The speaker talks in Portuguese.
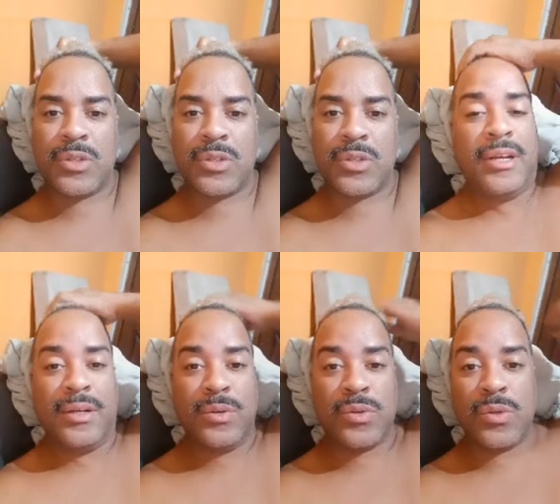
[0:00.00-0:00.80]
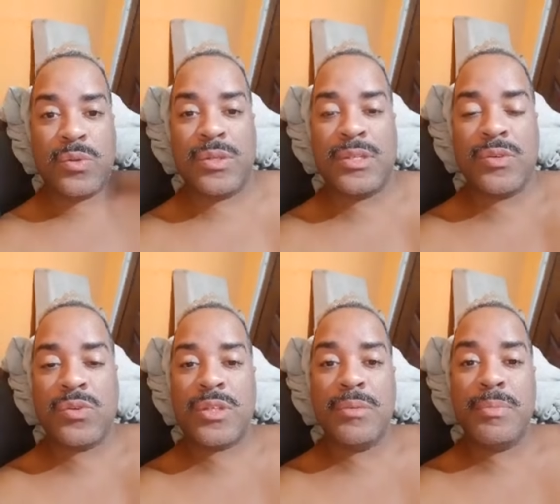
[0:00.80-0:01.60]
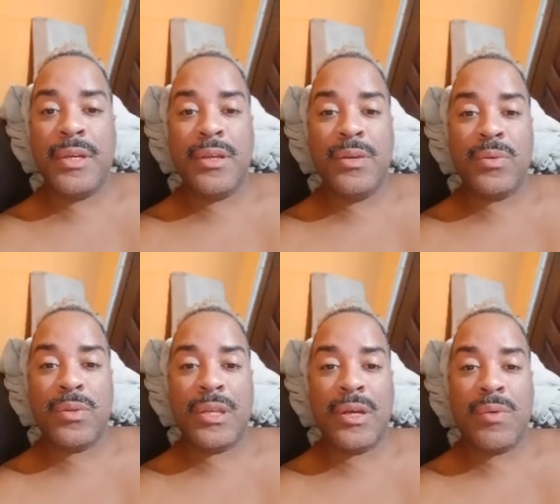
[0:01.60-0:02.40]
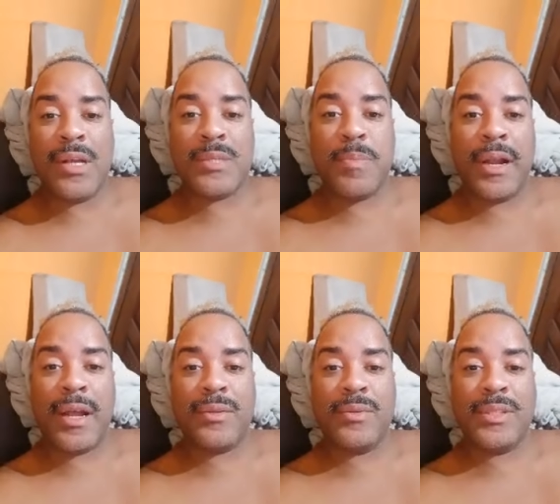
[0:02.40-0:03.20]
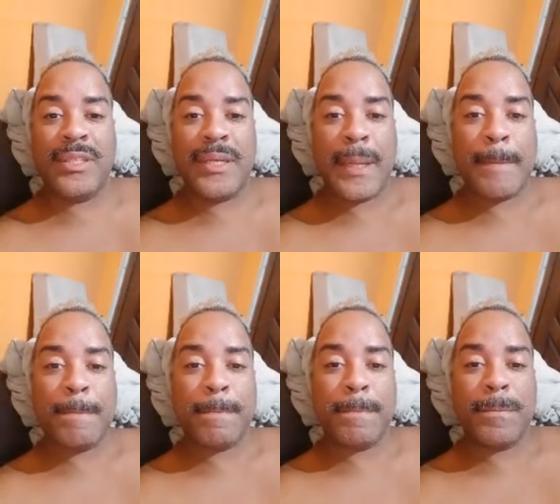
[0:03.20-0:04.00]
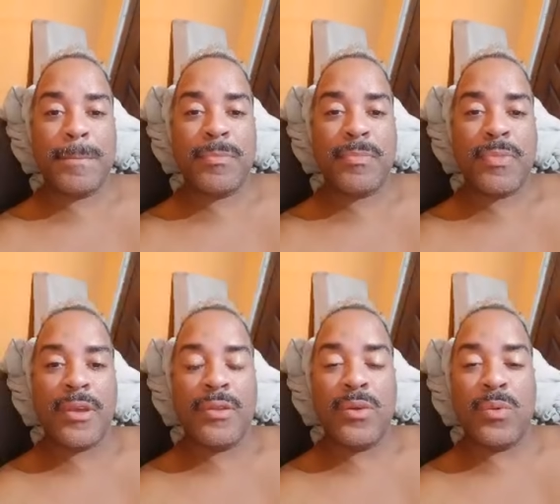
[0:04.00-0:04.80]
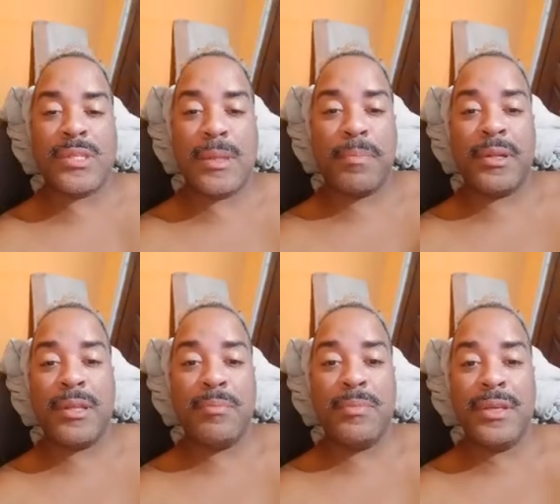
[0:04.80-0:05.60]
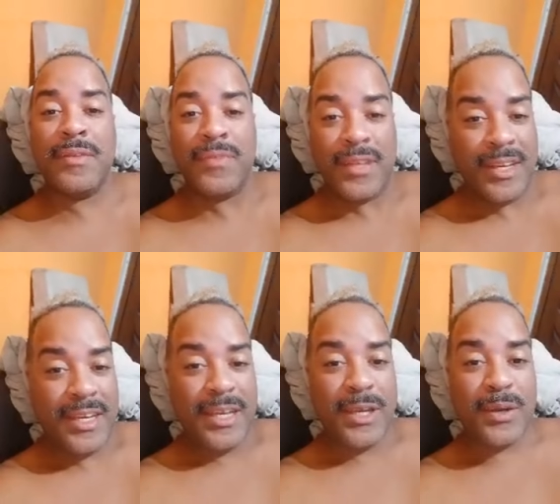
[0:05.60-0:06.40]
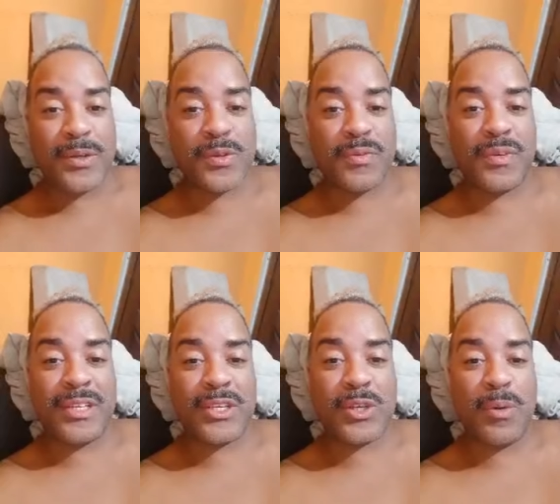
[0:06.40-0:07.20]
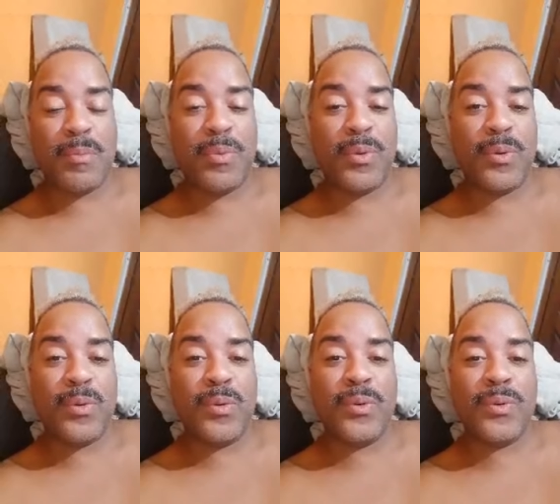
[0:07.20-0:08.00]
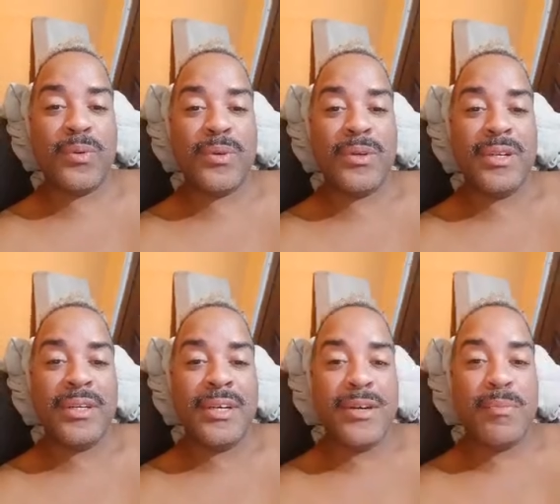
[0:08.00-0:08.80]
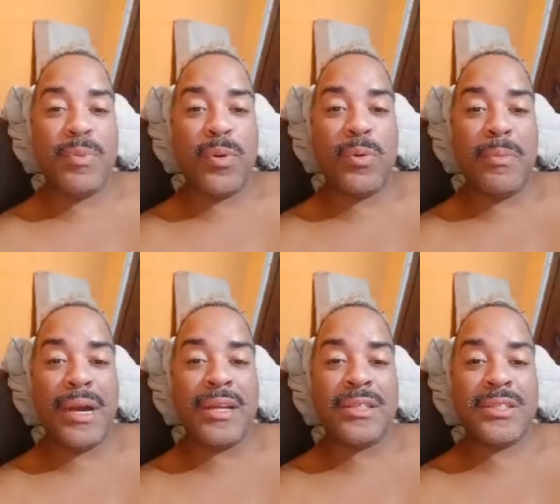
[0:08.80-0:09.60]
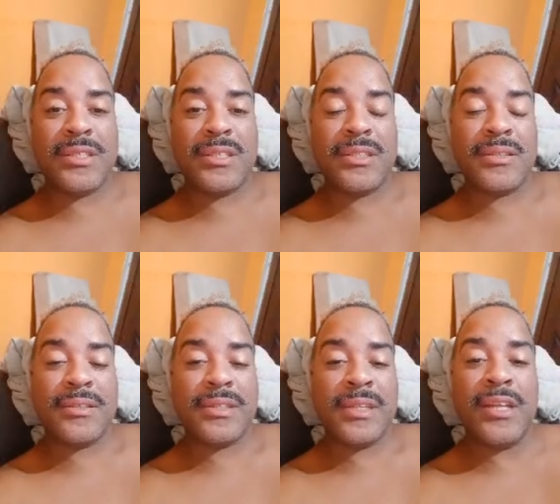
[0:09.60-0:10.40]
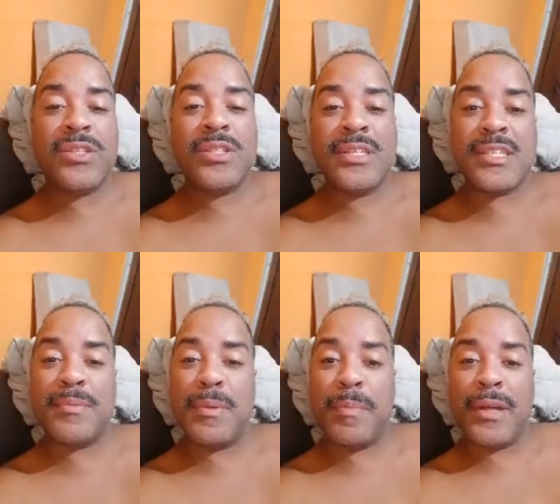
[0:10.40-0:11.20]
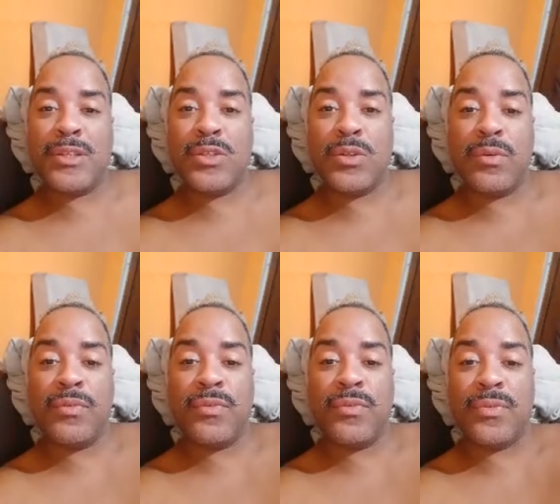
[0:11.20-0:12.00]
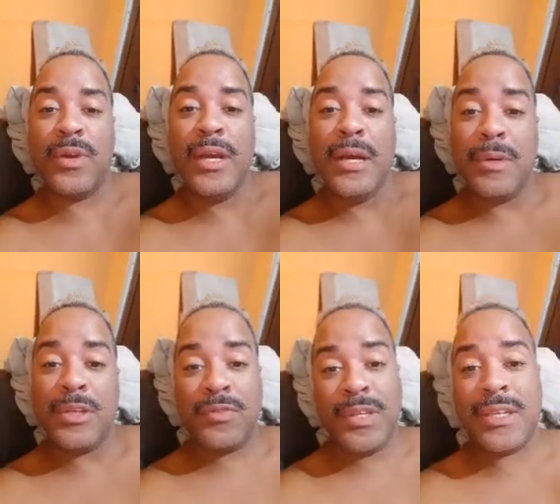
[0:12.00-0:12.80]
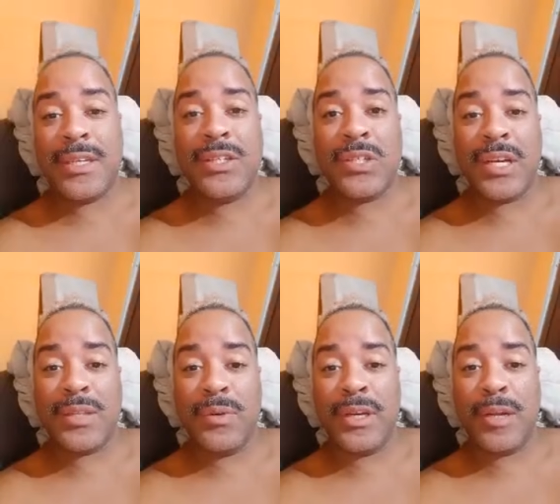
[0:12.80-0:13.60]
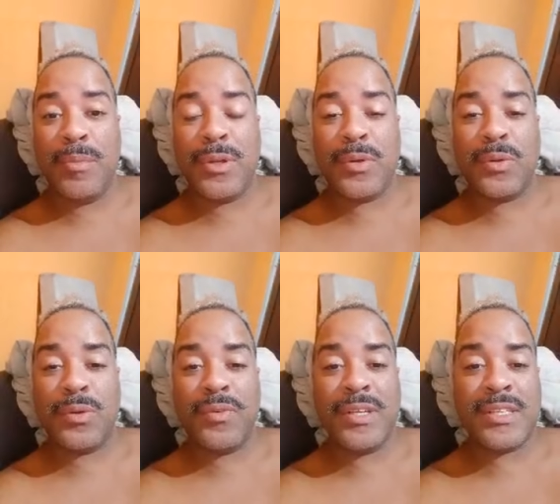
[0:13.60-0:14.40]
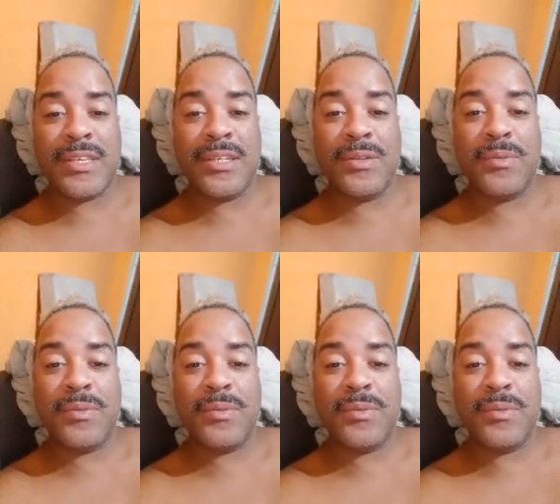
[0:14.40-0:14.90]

Ah, os outros anos também eu não tinha quase parado, né? Então com essa pandemia eu resolvi deixar um pouco um pouco mais quietinha essa minha parte de ao vivo. Mas vim aqui, já que estão reclamando que eu não estou fazendo.